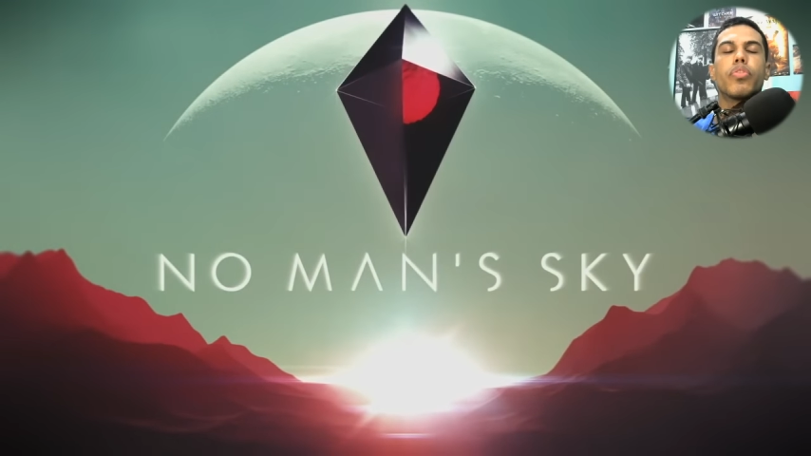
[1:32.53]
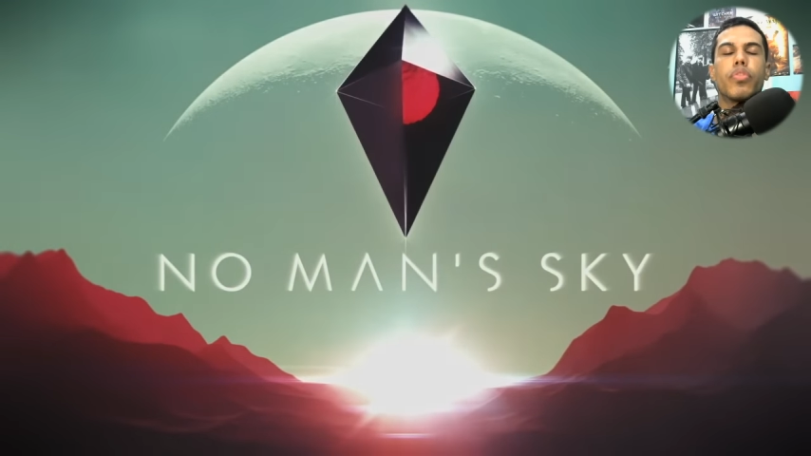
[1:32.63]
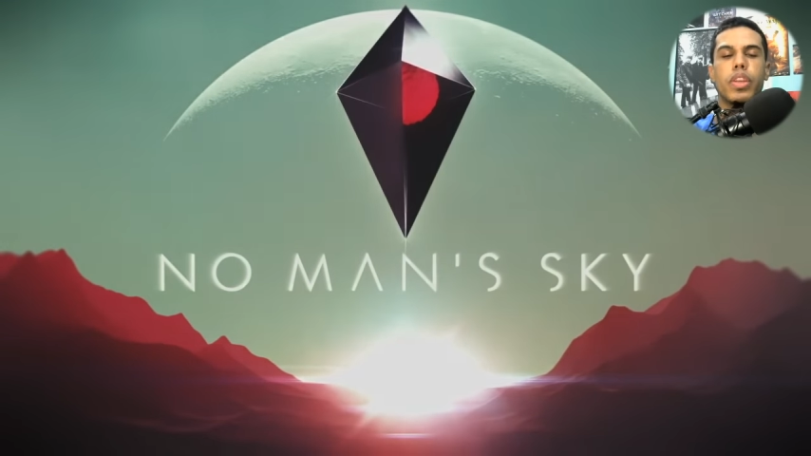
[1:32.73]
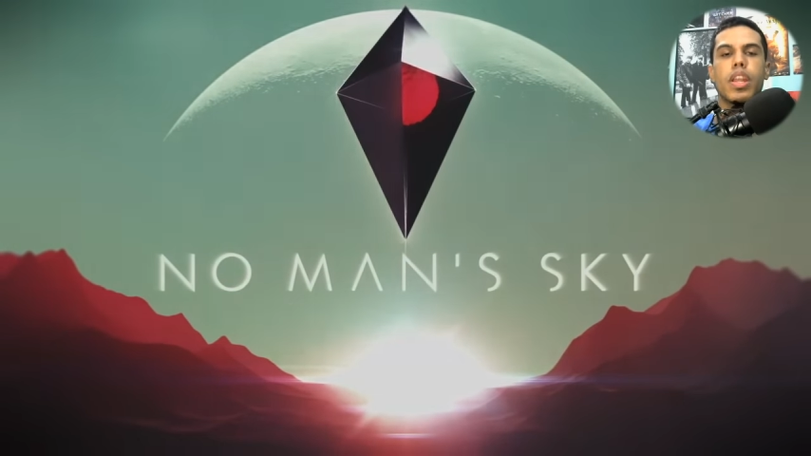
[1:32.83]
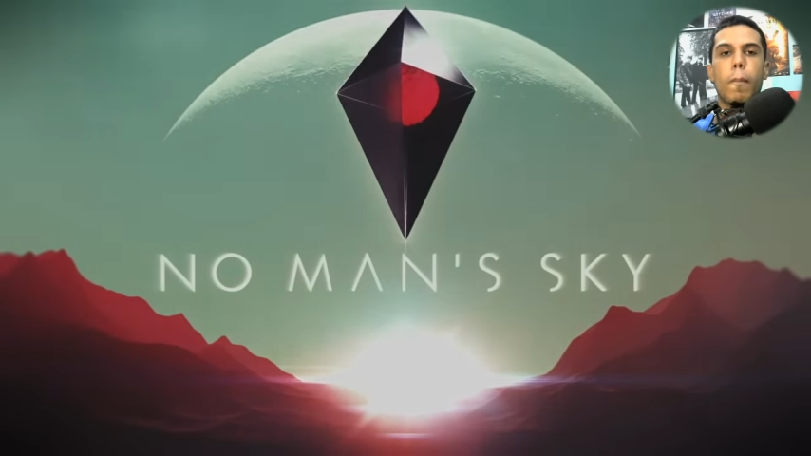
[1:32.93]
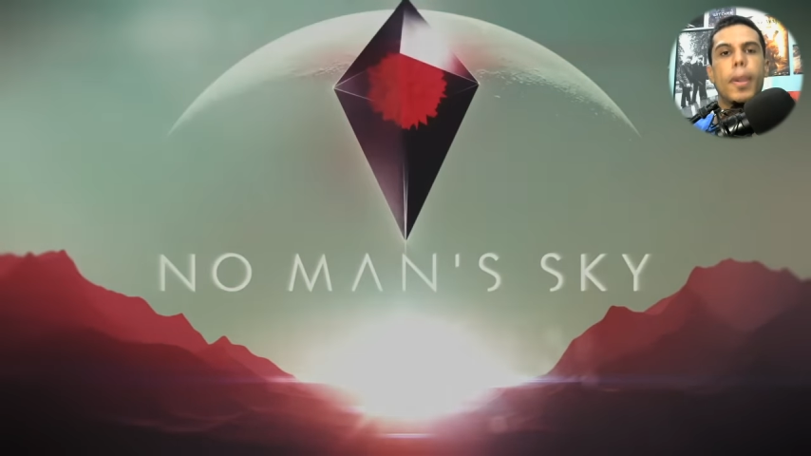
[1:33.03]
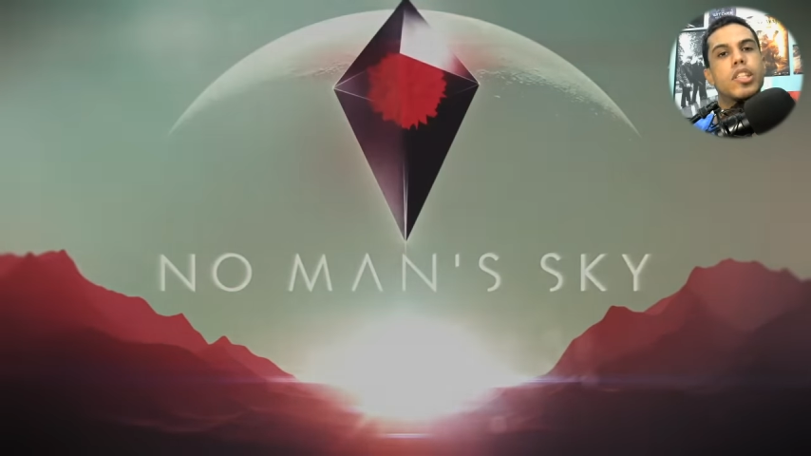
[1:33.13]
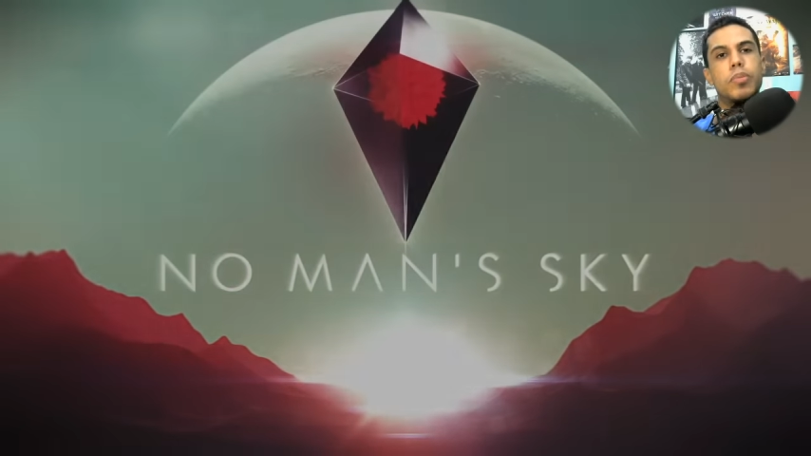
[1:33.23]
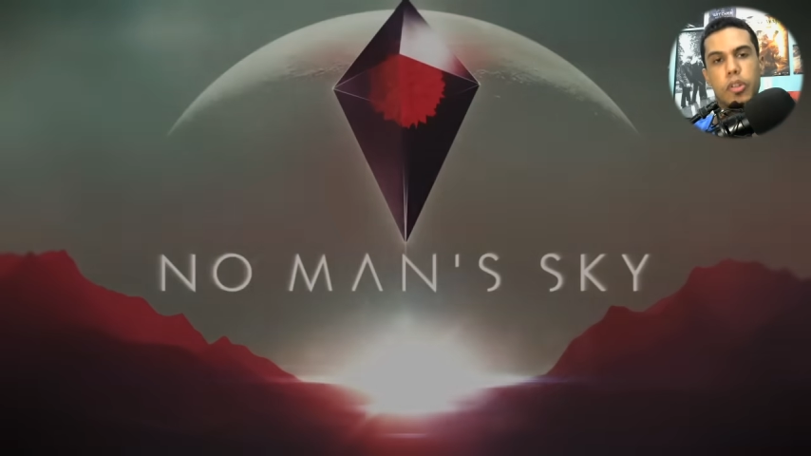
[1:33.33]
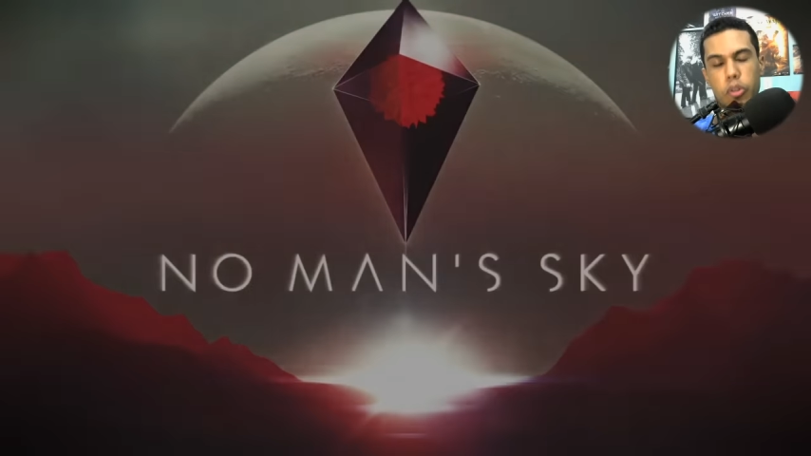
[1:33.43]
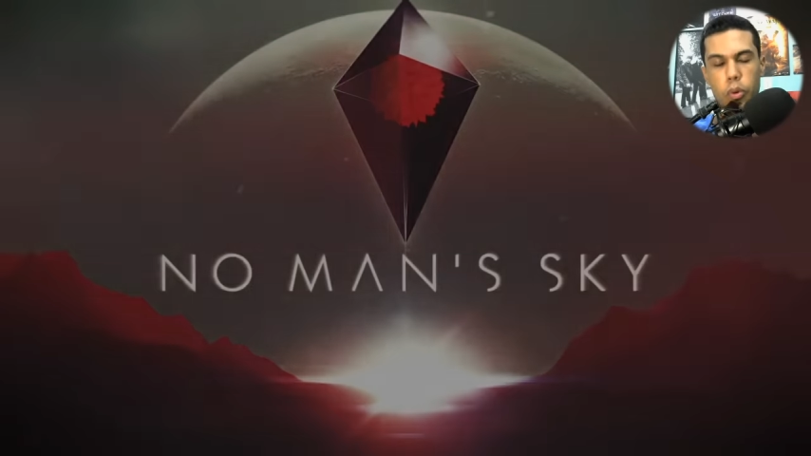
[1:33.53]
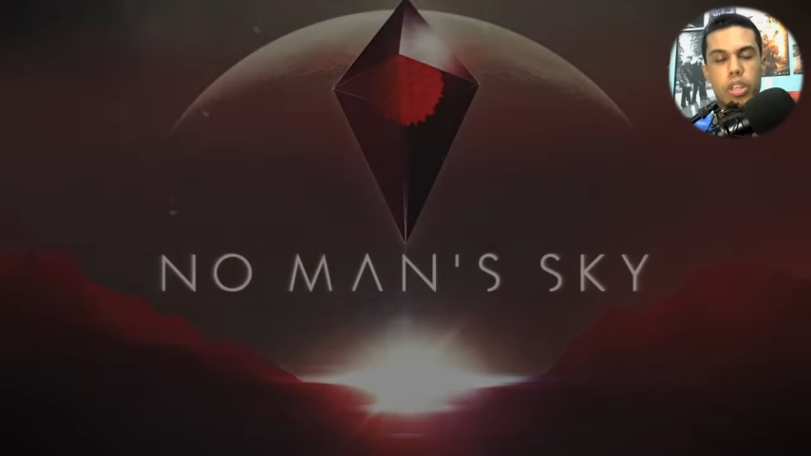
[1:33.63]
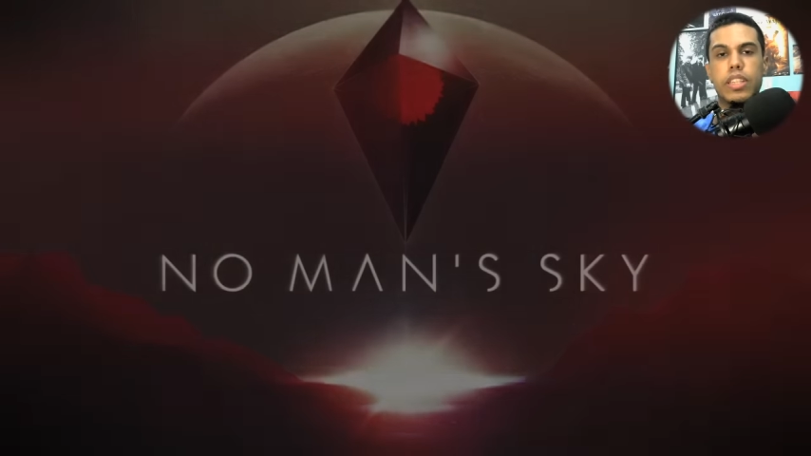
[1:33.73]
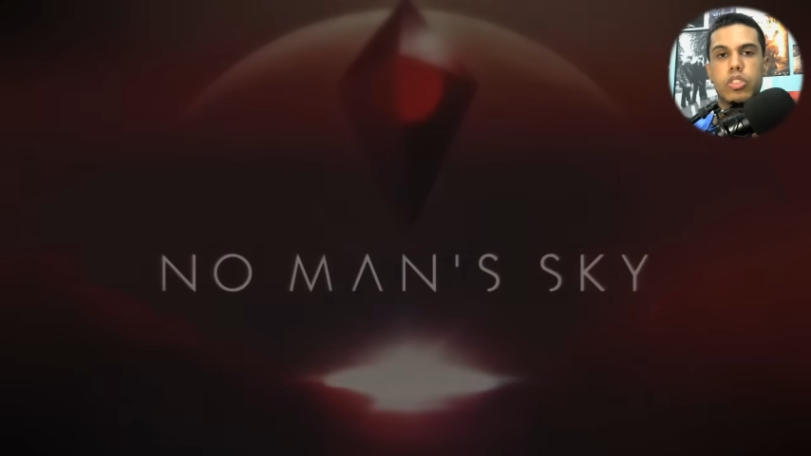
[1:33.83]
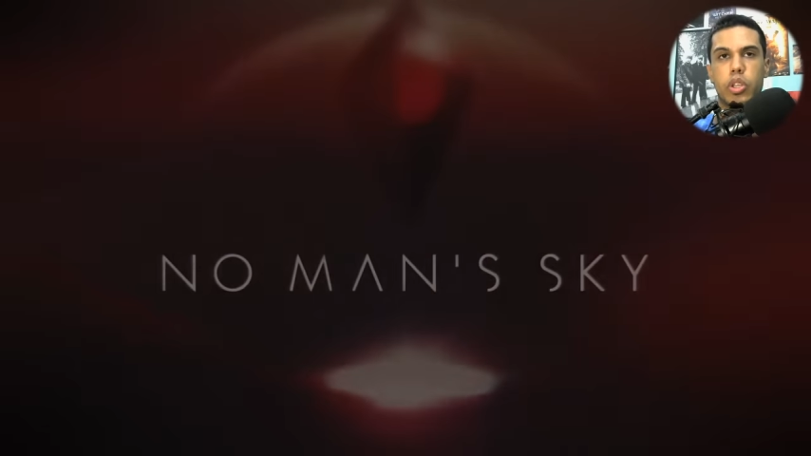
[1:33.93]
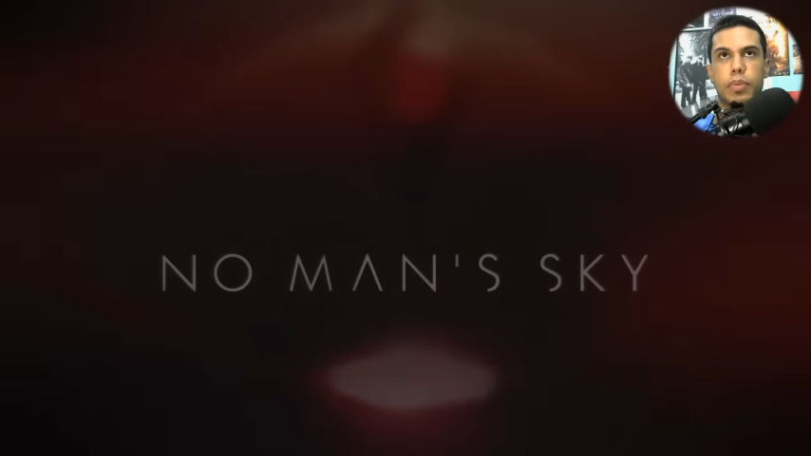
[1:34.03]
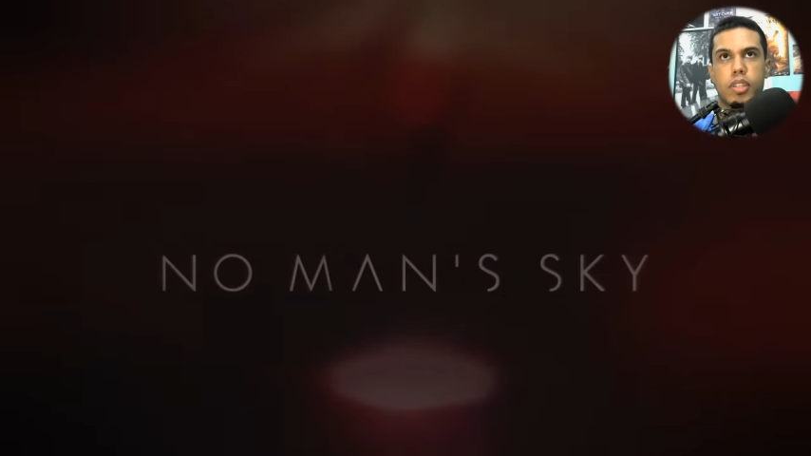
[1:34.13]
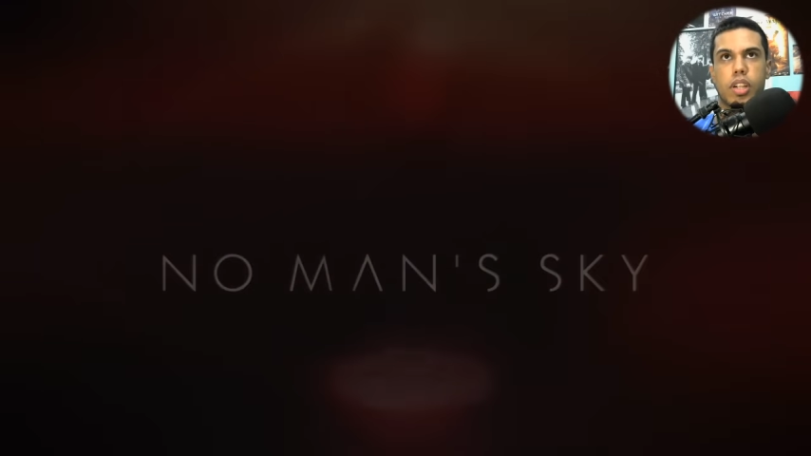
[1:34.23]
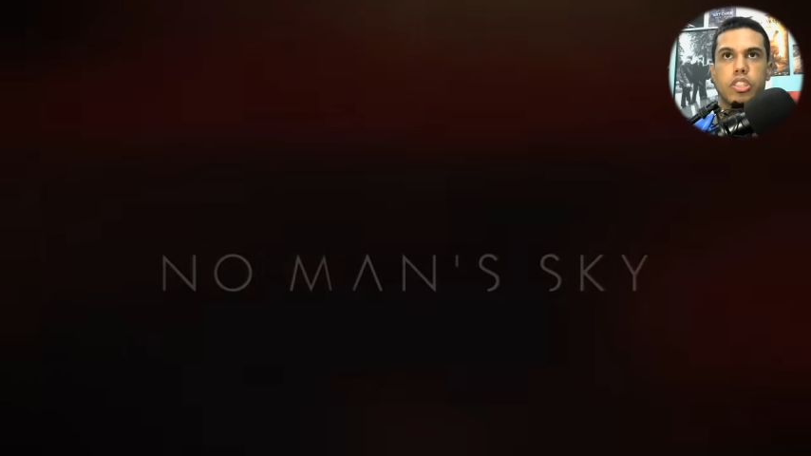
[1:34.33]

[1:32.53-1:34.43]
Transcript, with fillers: finalmente, mano. Tô muito ansioso para